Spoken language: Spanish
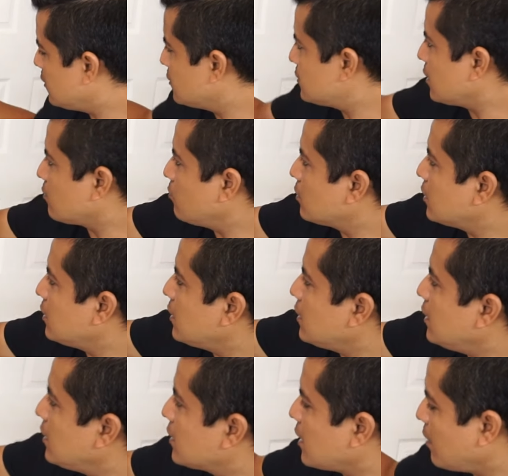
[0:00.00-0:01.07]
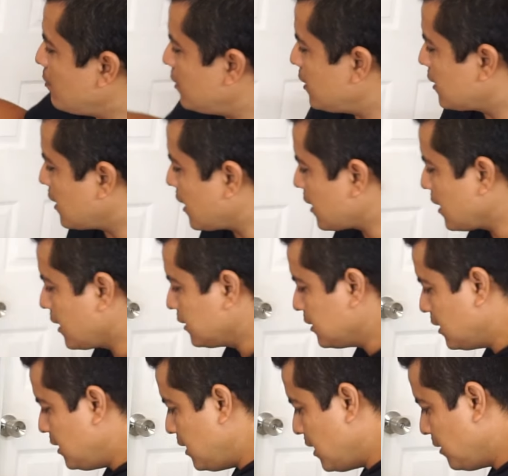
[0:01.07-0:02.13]
¿Se acuerdan el cable de carga que
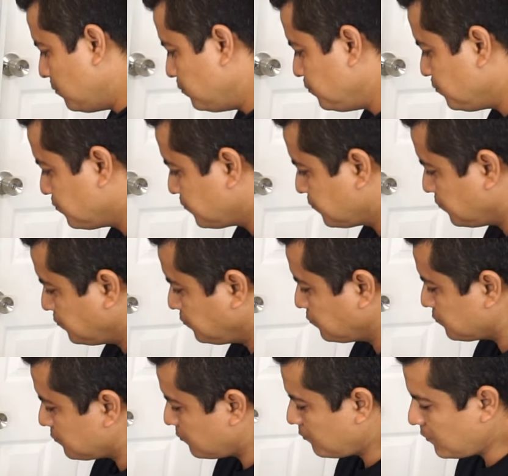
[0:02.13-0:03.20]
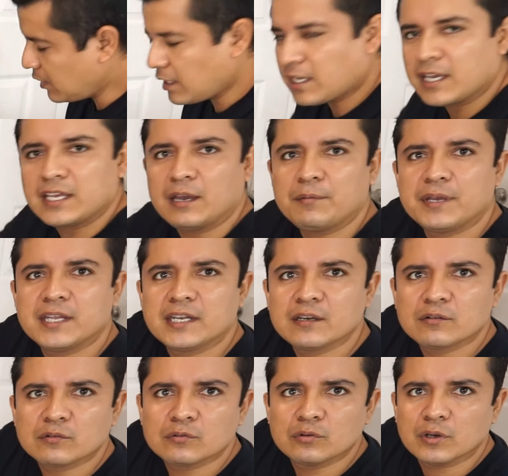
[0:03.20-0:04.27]
tenía? Que ya
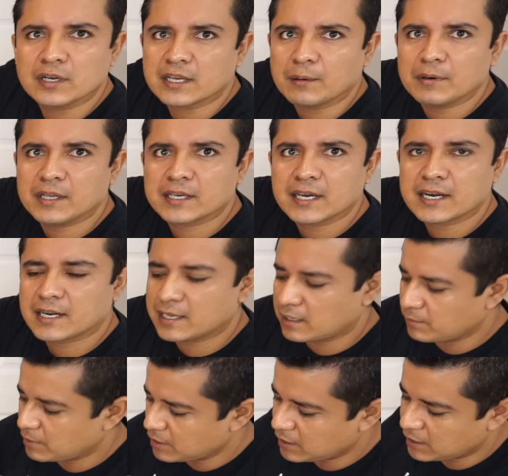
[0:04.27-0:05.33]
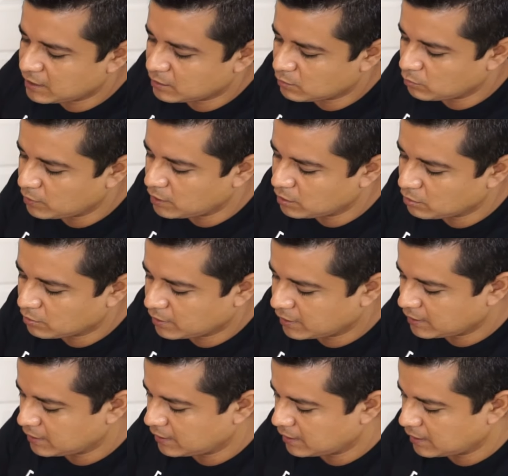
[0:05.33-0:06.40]
viene, el cable de carga que viene incluido
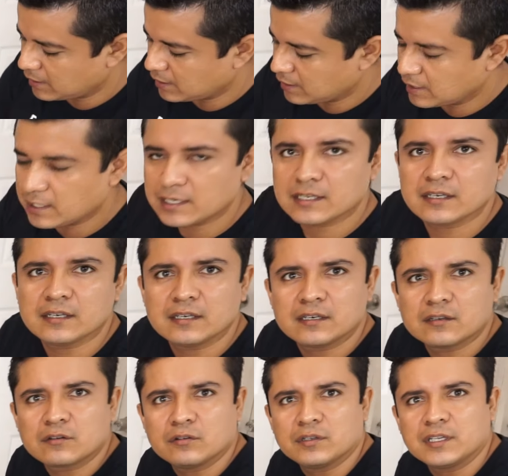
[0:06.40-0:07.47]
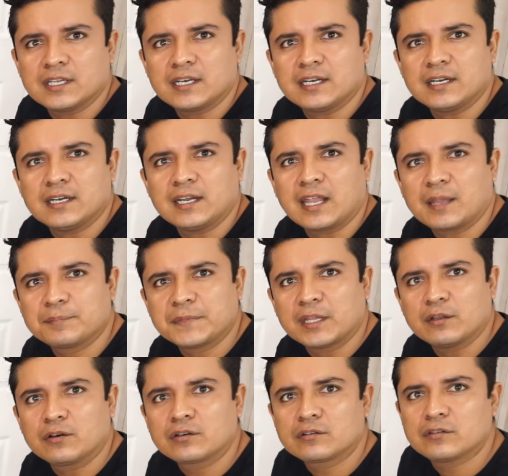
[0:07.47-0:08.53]
en el, con el
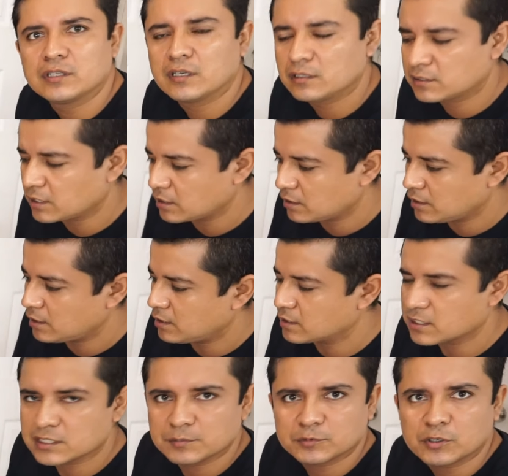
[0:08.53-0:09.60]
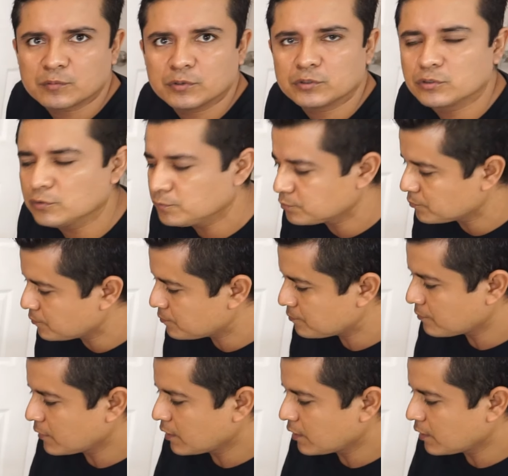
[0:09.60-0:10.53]
adaptador, con el, receptor Bluetooth.